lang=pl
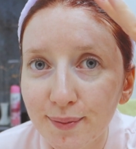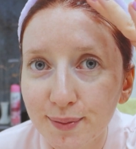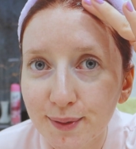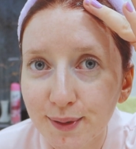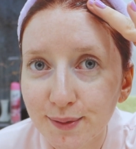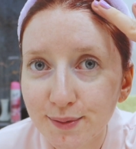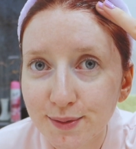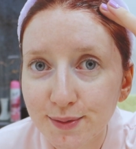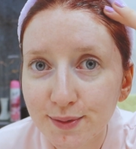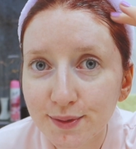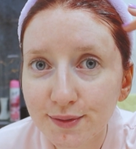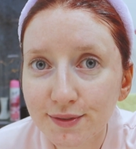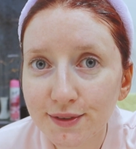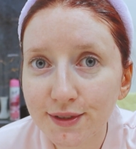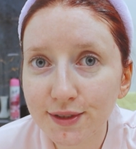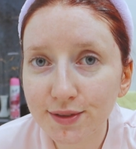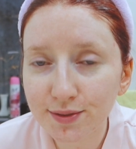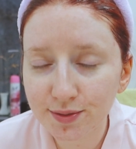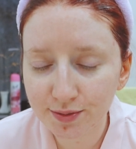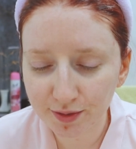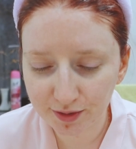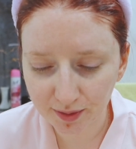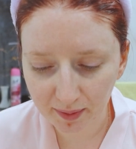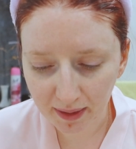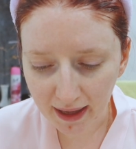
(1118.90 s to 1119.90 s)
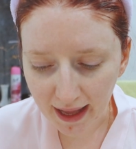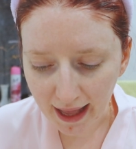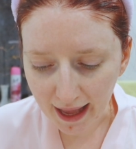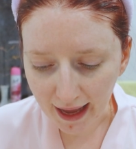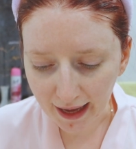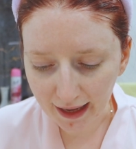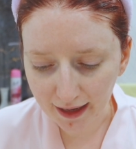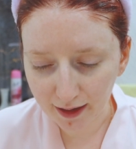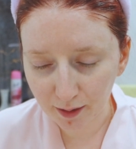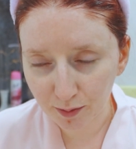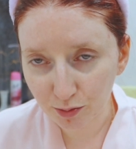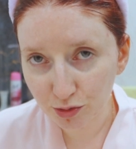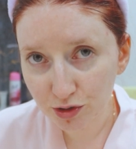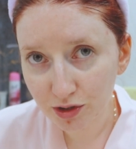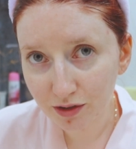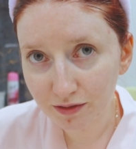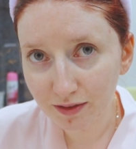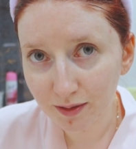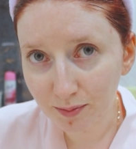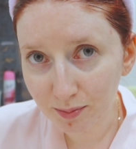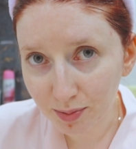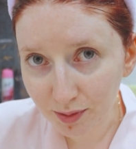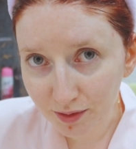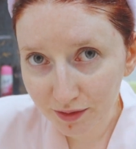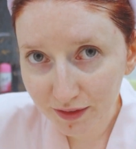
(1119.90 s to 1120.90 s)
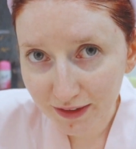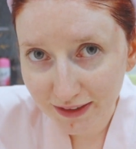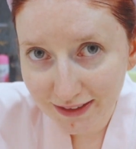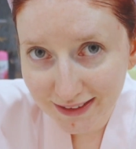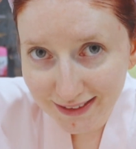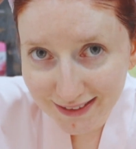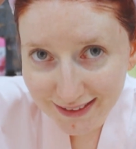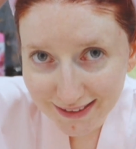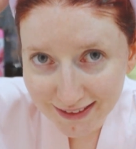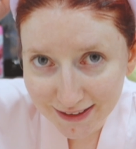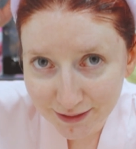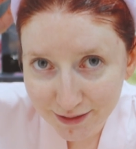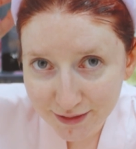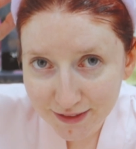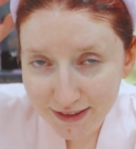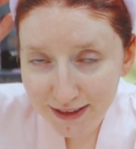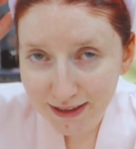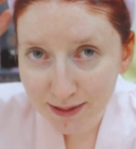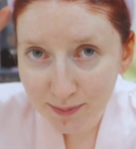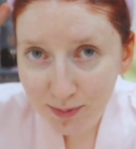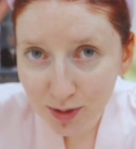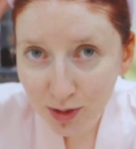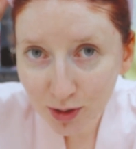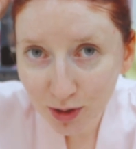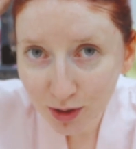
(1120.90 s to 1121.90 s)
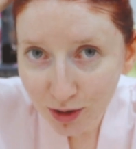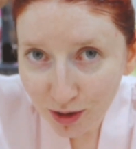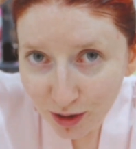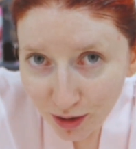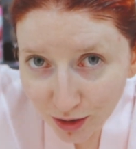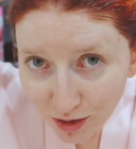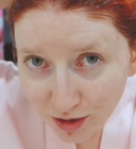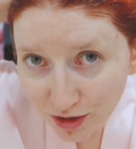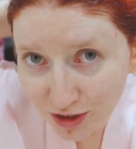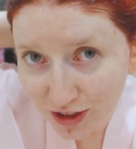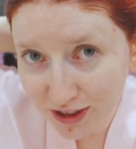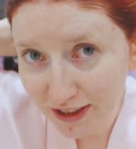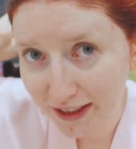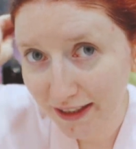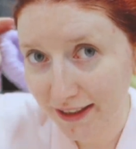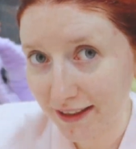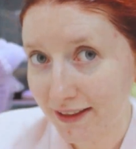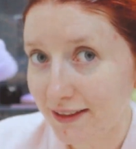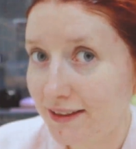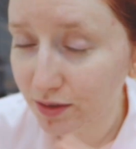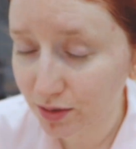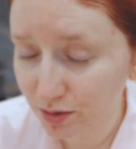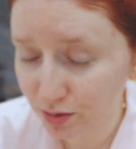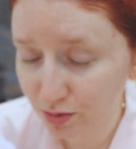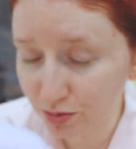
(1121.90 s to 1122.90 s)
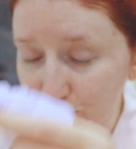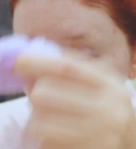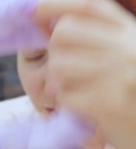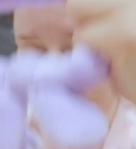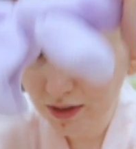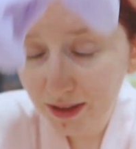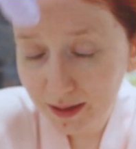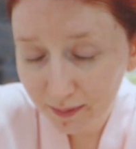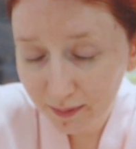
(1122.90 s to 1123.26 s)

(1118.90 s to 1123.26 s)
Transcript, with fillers: Napnąłam sobie widzę co ale muszę Wam powiedzieć, że w tym kolorze dużo